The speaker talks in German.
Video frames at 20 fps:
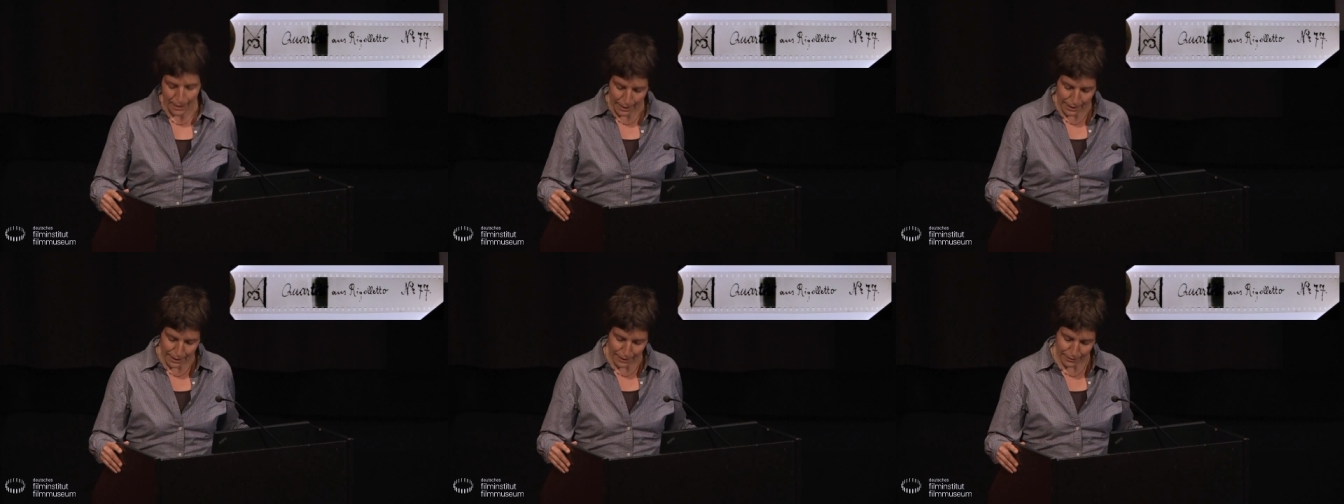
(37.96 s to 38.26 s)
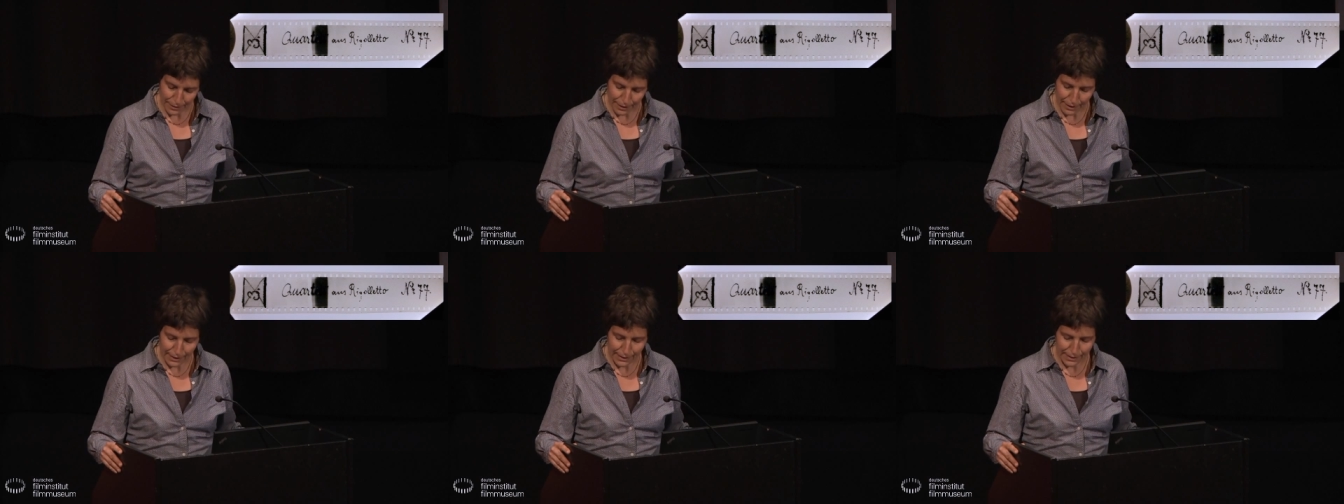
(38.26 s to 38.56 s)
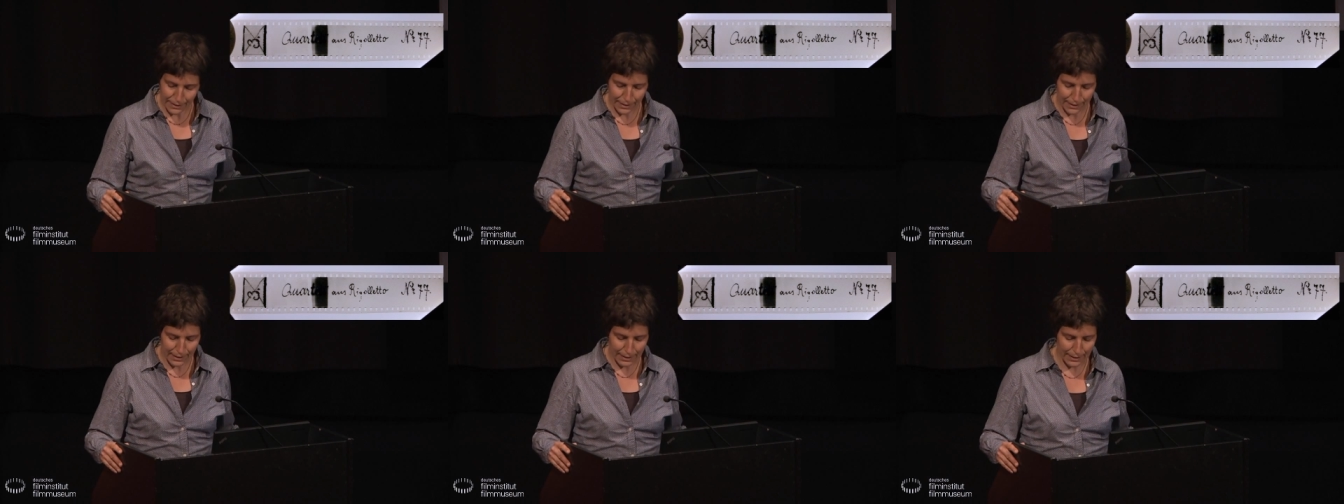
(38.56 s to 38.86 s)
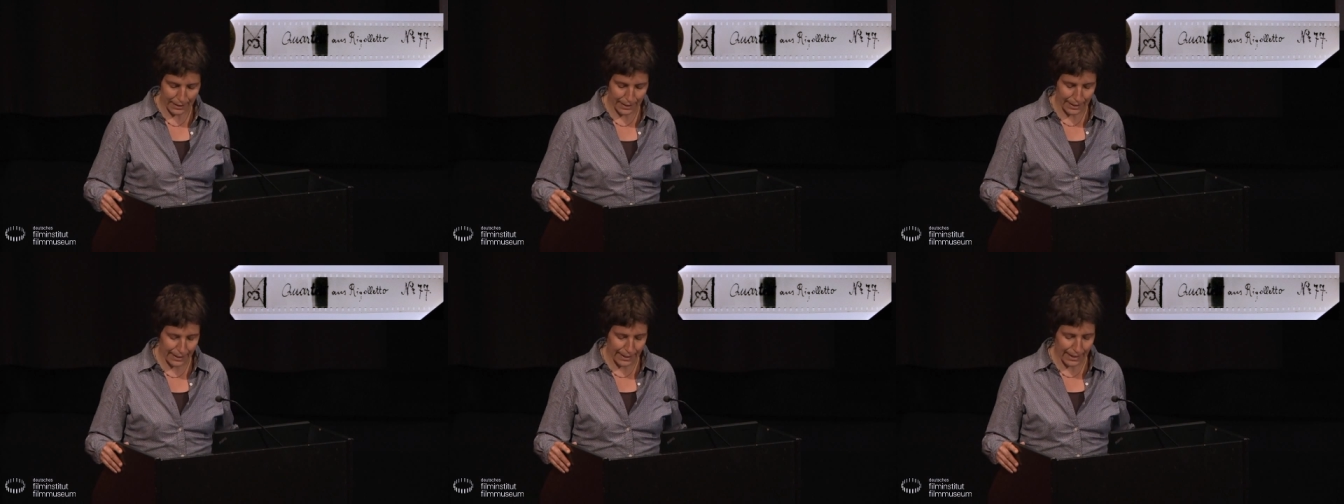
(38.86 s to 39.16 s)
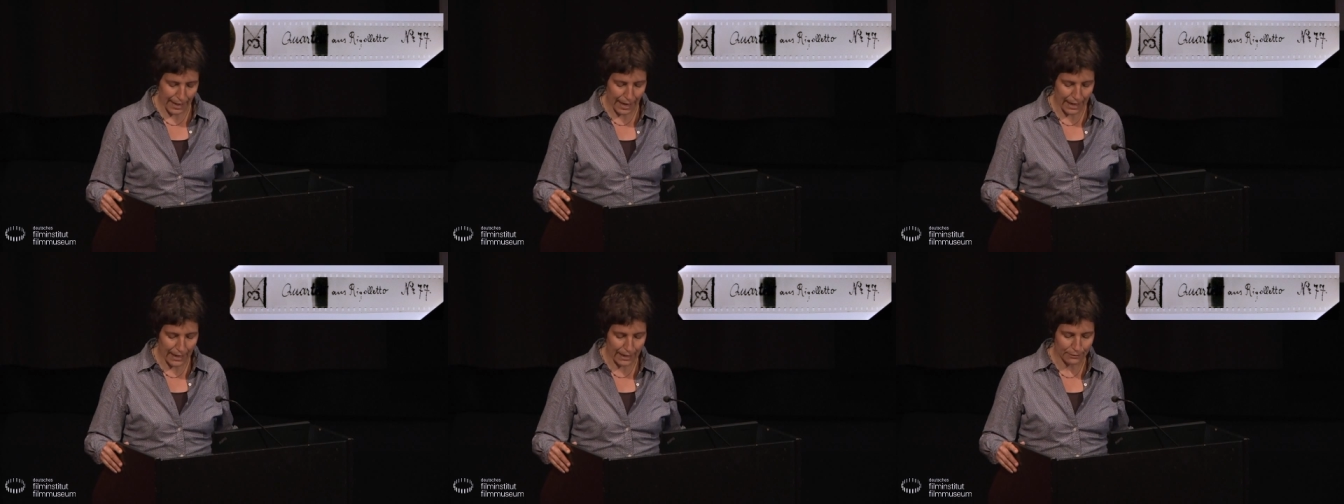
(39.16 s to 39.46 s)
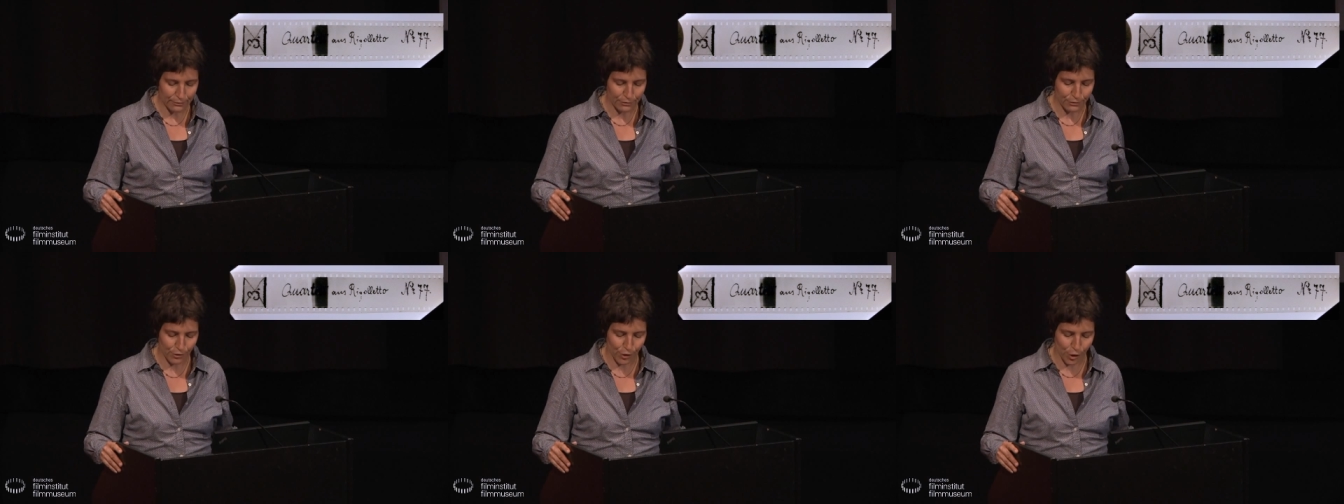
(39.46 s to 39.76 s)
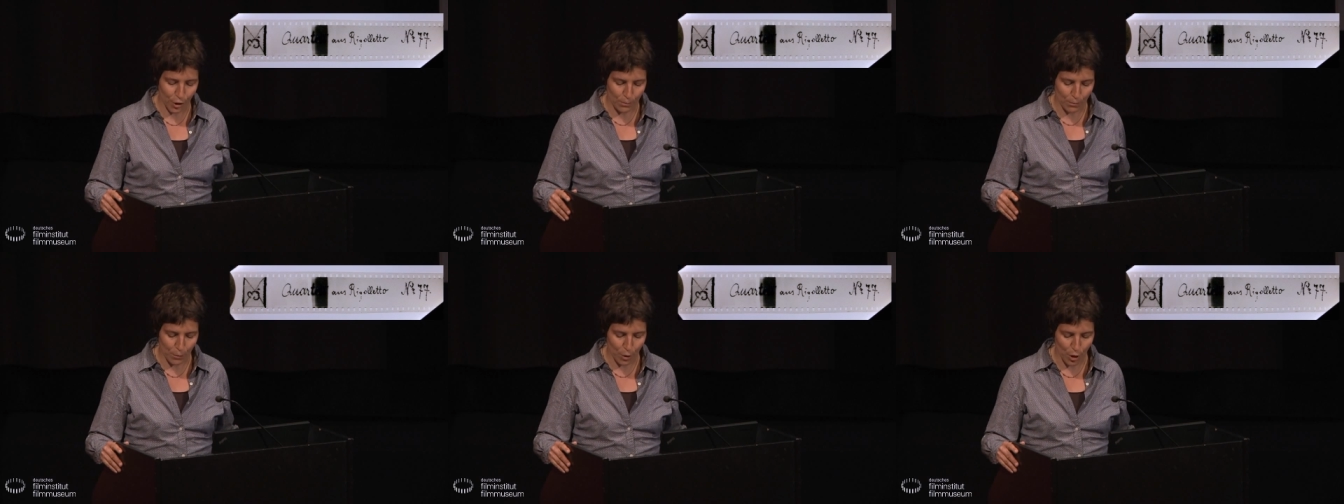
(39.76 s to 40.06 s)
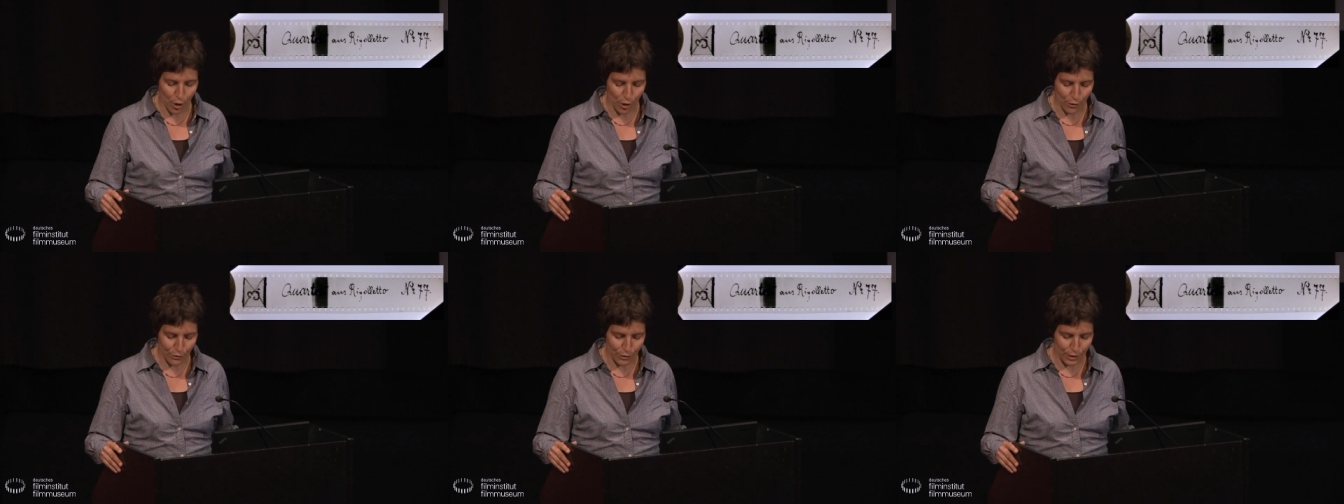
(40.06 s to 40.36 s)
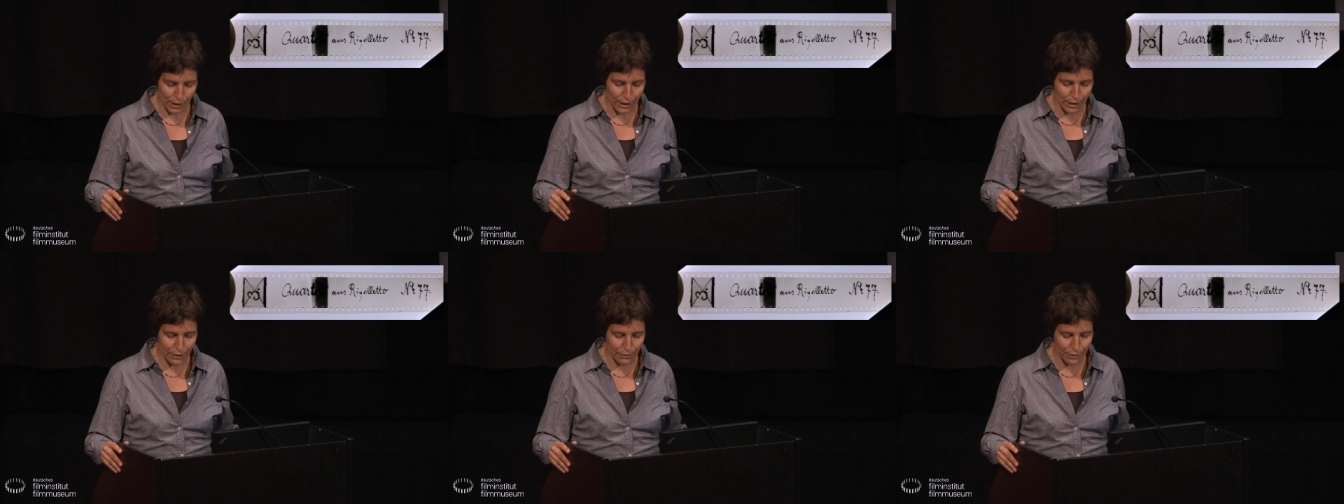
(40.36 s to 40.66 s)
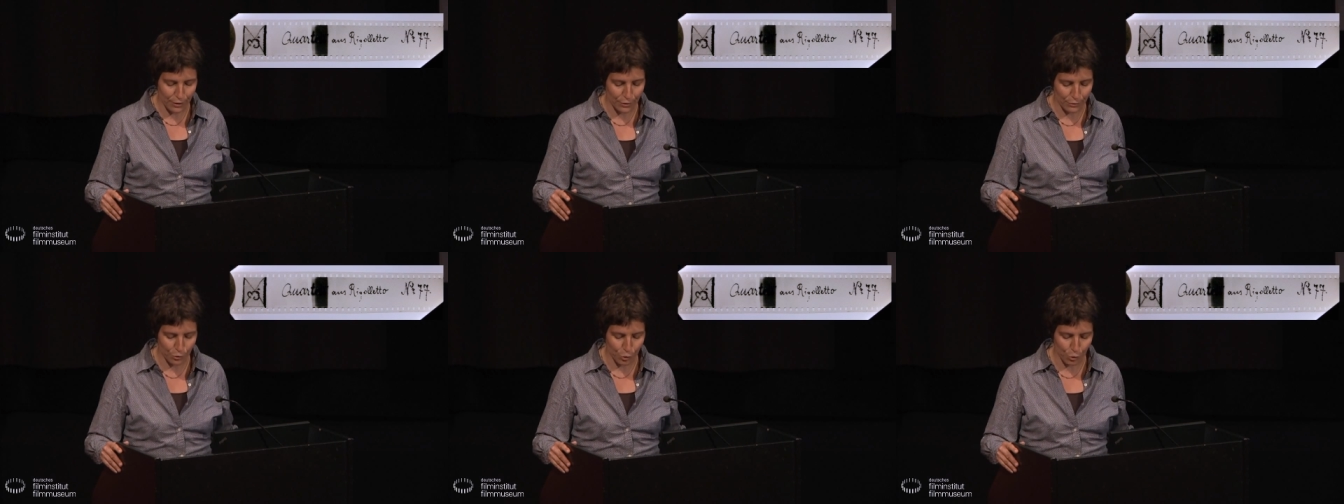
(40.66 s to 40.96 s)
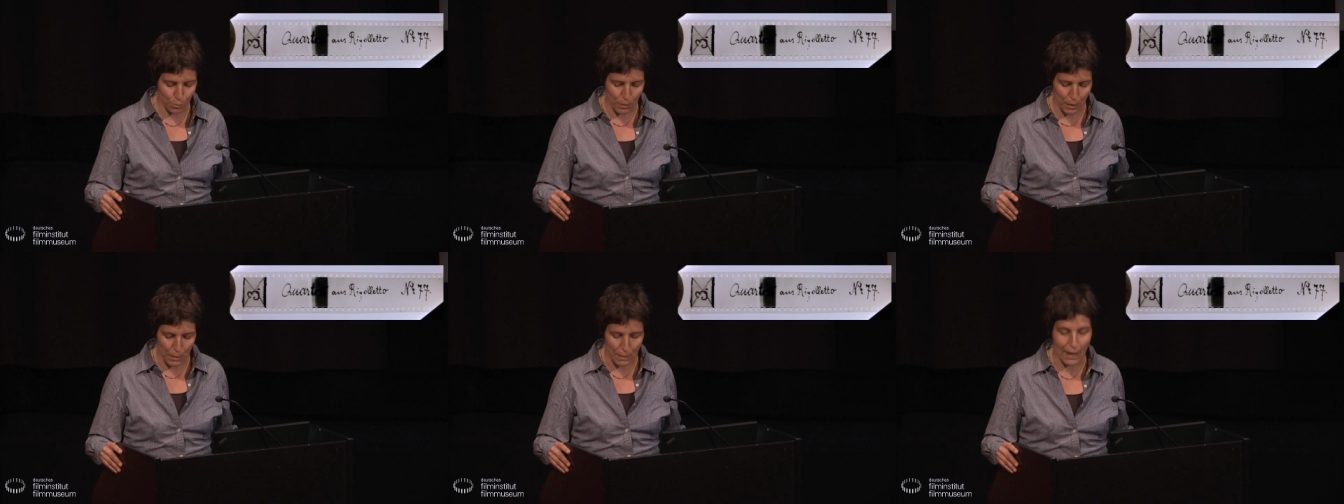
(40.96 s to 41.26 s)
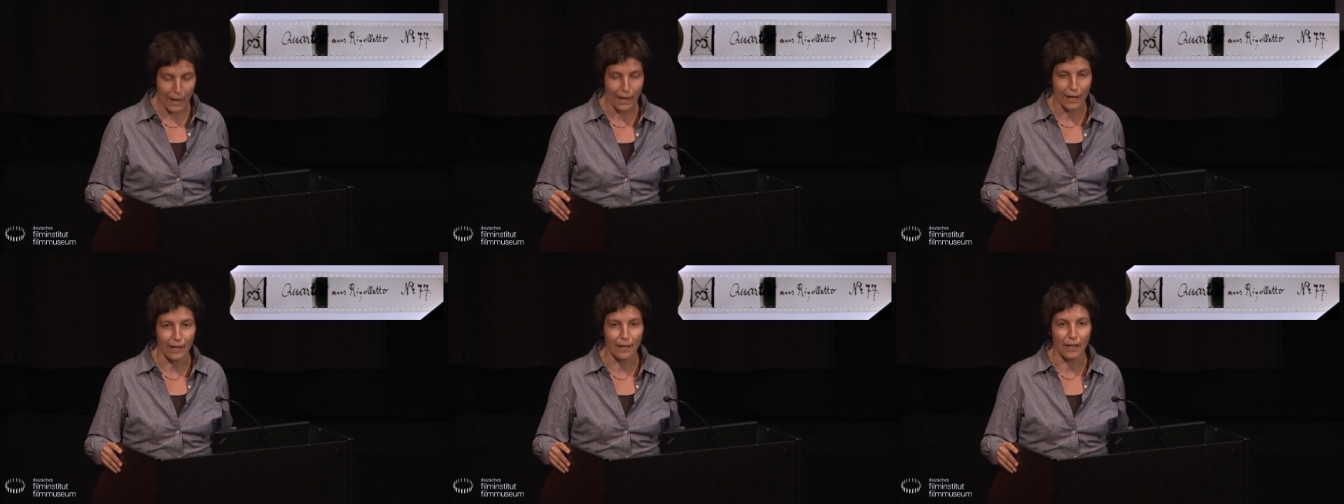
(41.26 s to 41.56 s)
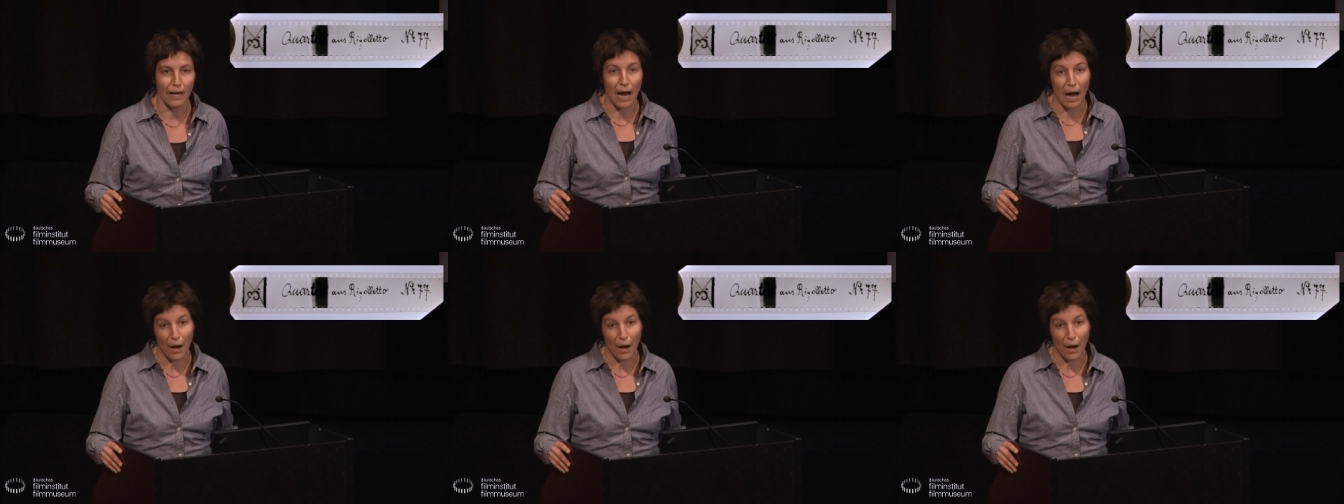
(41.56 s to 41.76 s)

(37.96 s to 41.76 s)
die wir Ihnen in digitaler Form öffentlich verfügbar machen,